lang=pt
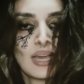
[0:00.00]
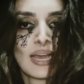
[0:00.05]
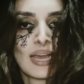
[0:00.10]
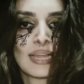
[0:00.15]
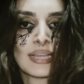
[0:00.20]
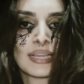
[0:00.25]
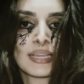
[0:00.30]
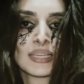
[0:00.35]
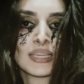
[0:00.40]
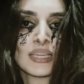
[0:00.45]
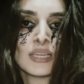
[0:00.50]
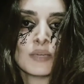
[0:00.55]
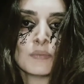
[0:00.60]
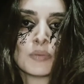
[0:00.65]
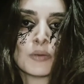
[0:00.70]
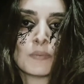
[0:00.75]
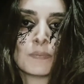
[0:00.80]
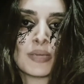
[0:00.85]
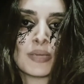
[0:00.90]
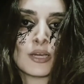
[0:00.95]
A
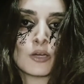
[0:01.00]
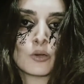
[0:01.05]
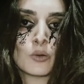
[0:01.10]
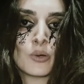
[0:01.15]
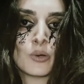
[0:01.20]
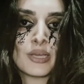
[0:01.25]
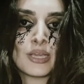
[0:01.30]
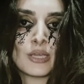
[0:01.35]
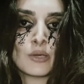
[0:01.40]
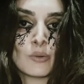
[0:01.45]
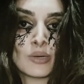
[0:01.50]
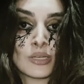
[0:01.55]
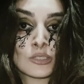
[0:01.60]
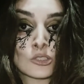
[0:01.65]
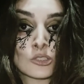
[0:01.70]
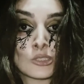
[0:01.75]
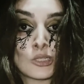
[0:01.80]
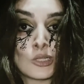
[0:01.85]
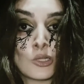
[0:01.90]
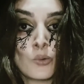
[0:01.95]
equipe percorreu
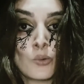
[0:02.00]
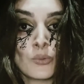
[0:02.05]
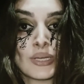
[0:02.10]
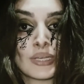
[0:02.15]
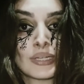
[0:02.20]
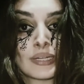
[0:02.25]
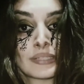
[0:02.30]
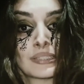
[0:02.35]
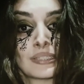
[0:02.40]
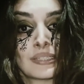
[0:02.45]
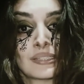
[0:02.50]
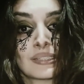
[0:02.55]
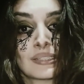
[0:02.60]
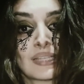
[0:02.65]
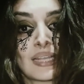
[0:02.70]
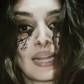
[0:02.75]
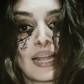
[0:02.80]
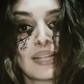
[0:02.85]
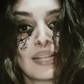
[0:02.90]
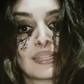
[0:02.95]
as longas
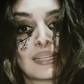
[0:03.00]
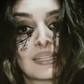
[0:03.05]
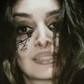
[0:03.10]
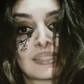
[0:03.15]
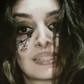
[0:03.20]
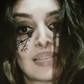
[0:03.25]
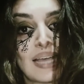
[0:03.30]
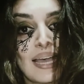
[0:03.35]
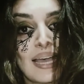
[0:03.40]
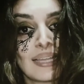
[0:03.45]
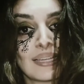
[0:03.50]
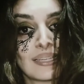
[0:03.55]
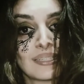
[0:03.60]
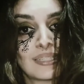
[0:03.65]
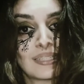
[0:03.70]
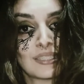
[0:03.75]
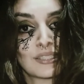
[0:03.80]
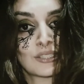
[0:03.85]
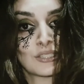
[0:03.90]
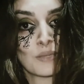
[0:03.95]
estradas
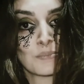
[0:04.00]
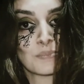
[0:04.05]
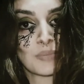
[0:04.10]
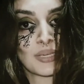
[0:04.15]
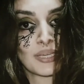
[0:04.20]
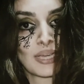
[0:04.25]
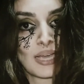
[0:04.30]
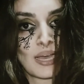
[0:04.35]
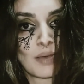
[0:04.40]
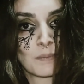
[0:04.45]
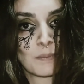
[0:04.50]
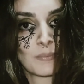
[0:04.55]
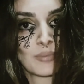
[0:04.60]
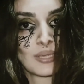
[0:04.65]
áridas na Pical.